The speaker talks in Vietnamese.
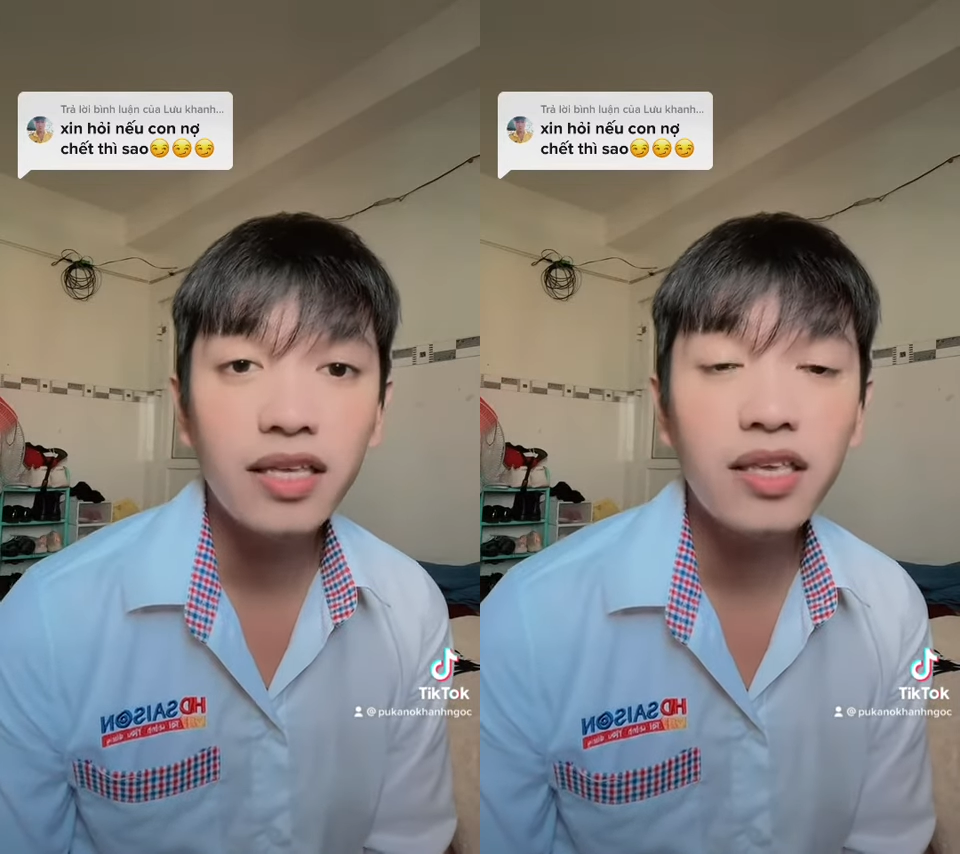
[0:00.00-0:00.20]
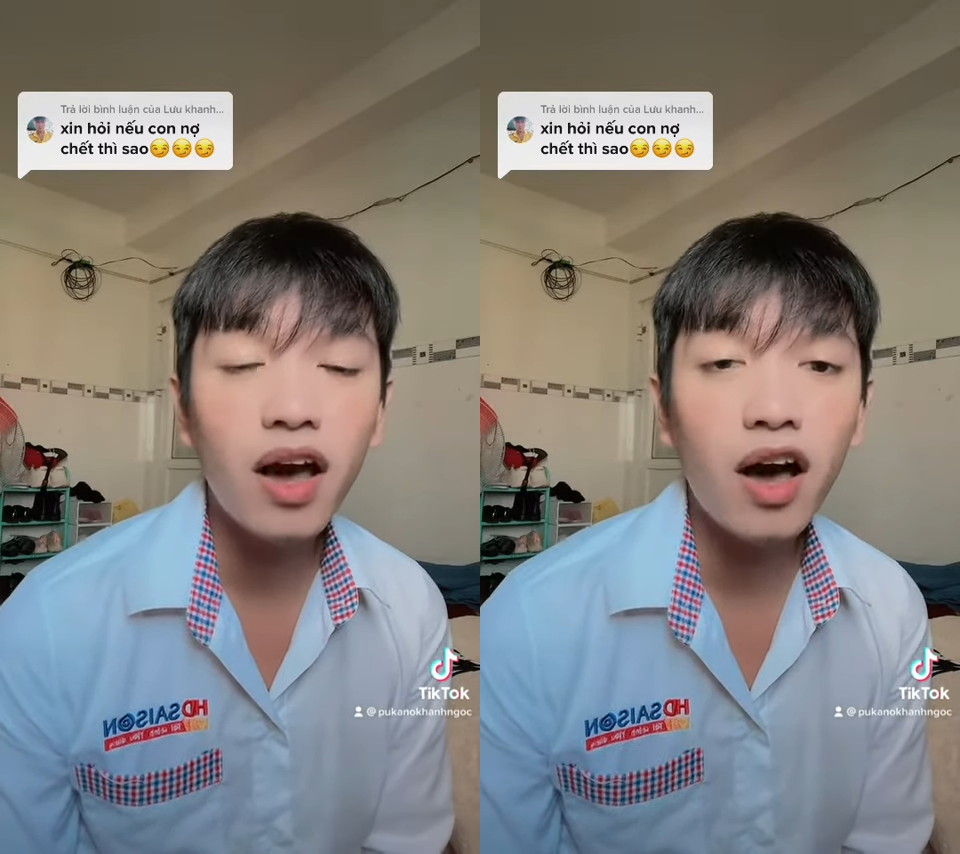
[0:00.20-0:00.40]

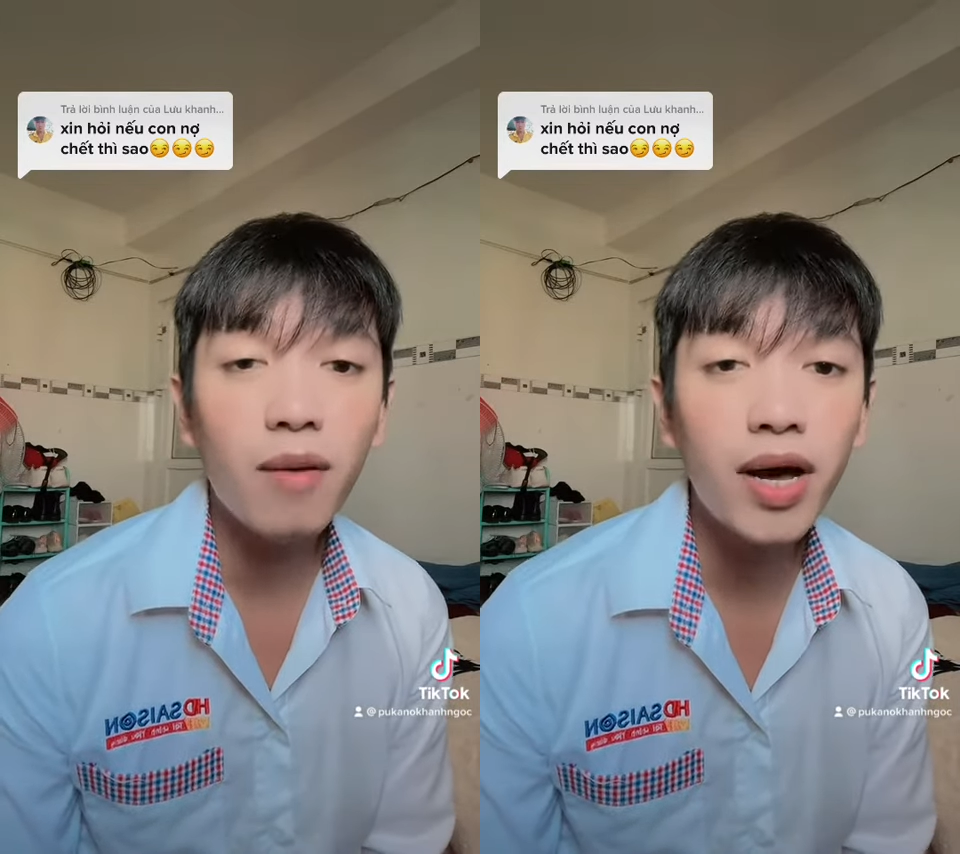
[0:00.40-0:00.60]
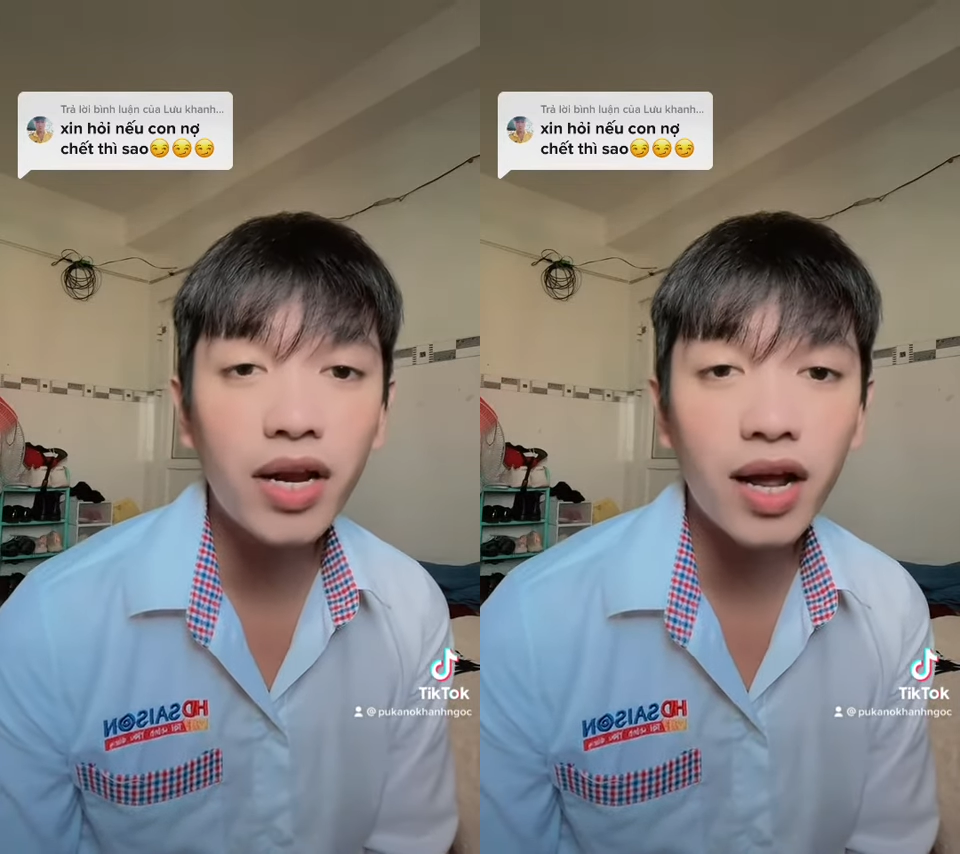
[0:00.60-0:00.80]
cho
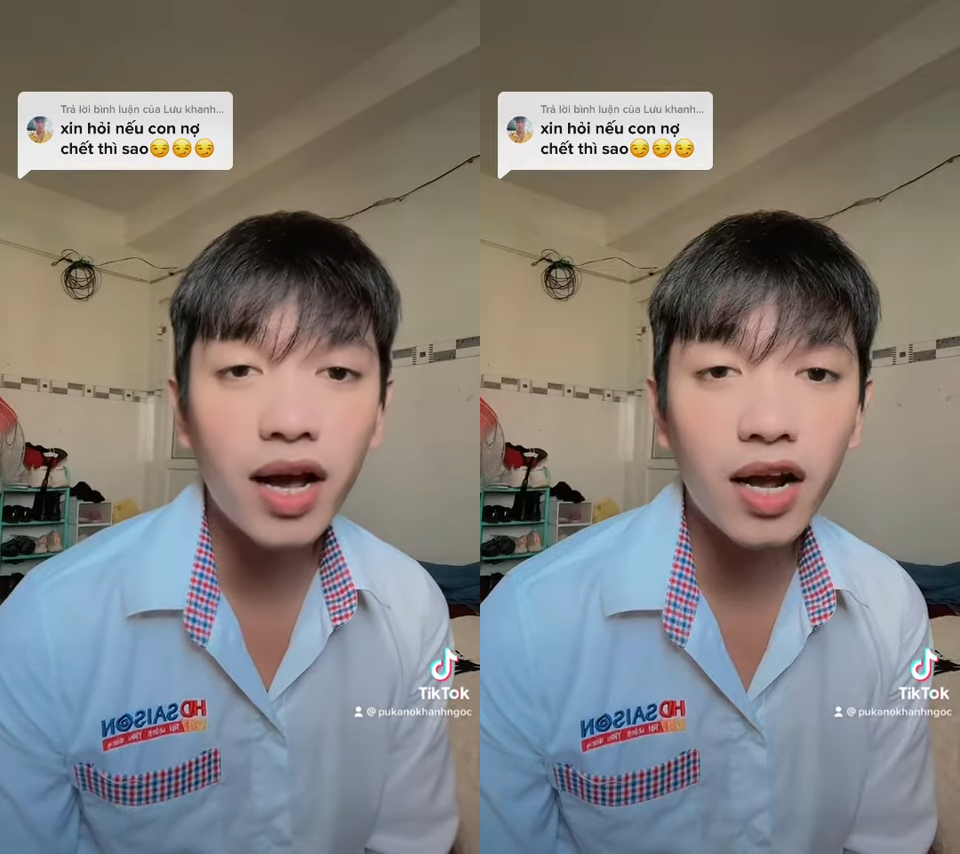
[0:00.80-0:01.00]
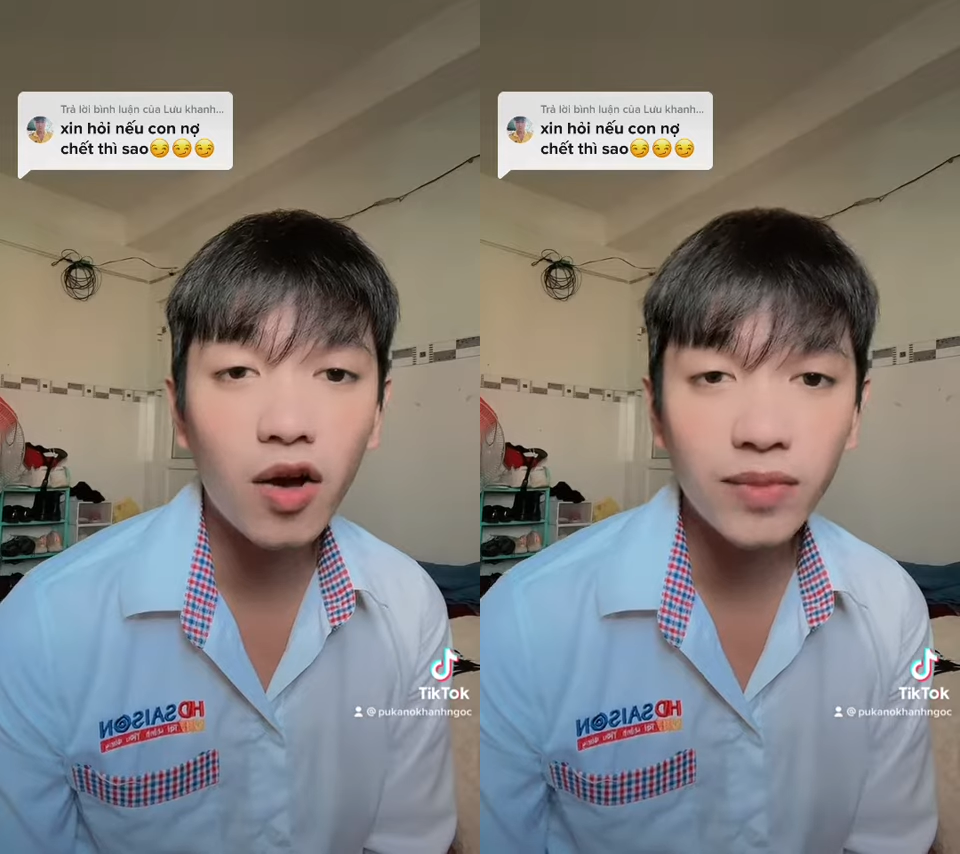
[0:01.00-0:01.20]
bên
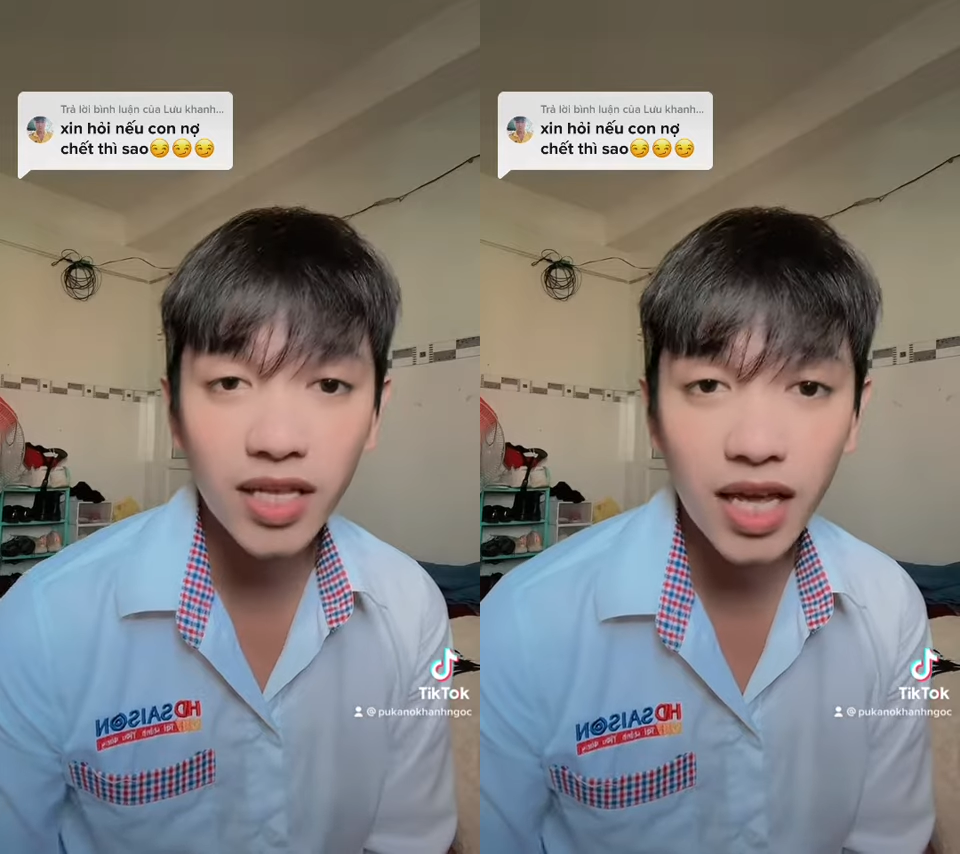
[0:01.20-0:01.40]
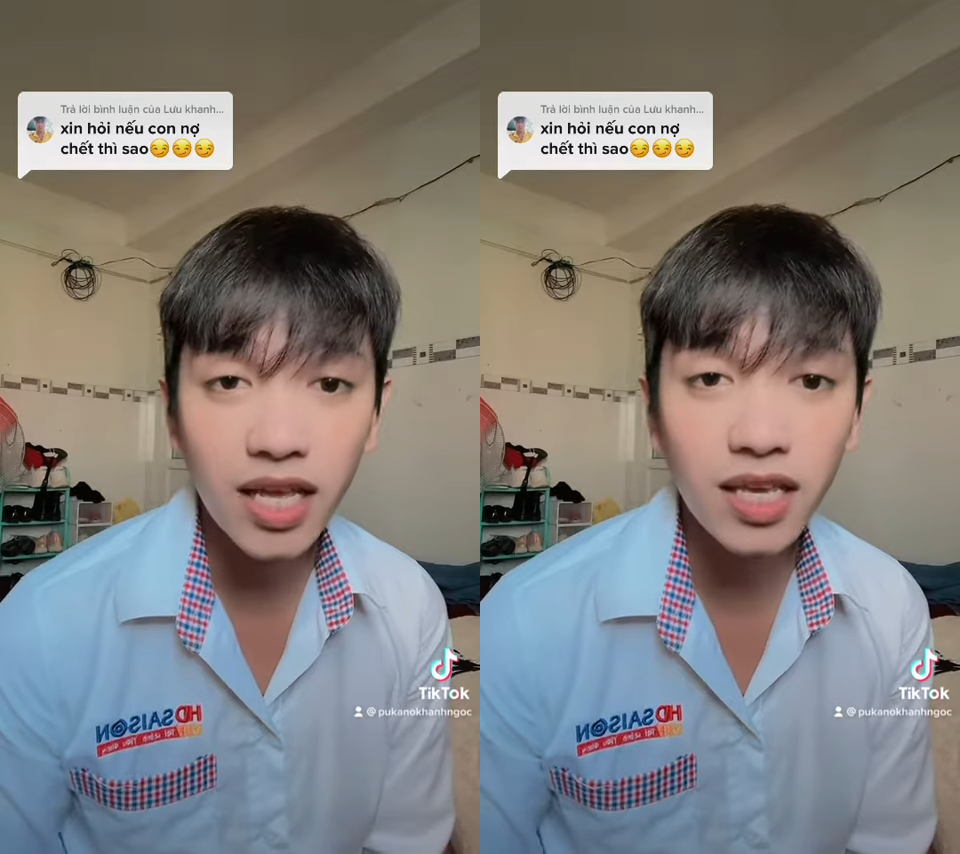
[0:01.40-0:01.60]
ờ, công
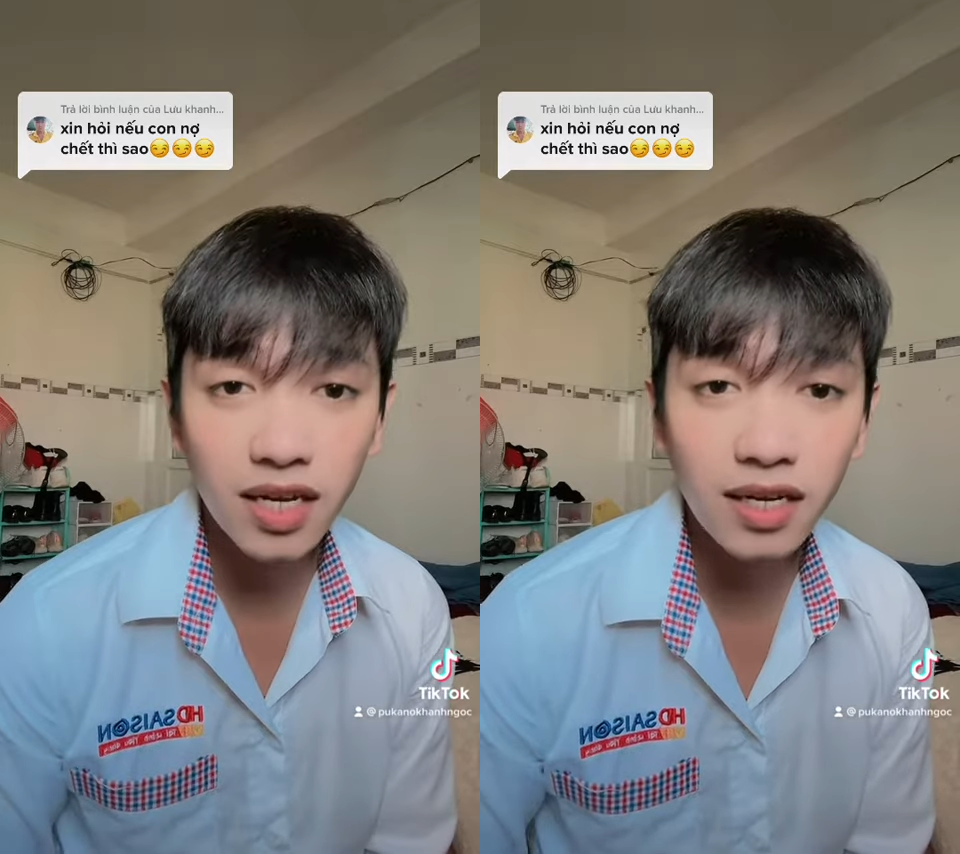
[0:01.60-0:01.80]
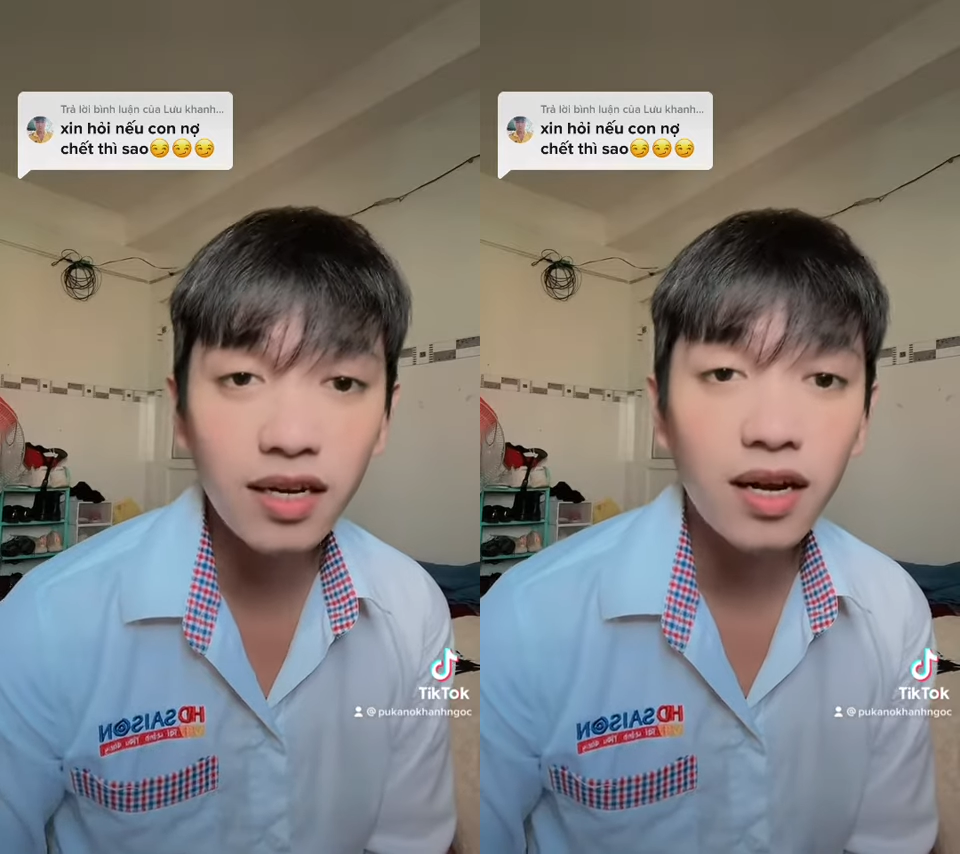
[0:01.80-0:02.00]
ty tài
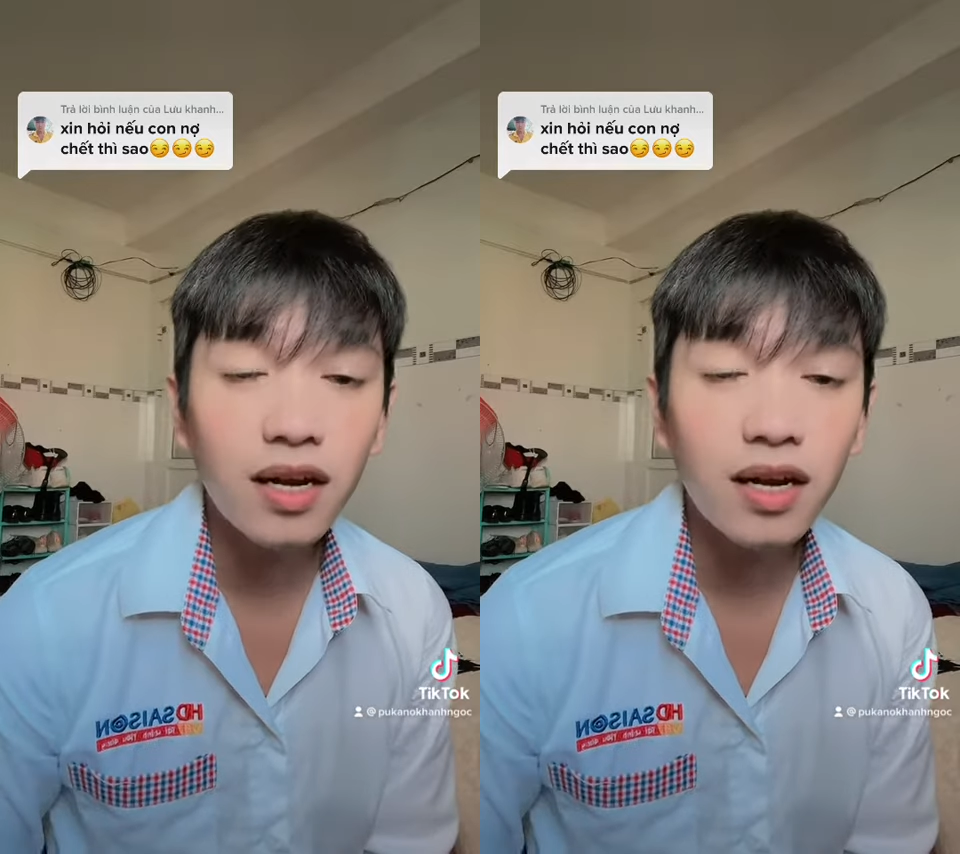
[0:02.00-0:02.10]
chính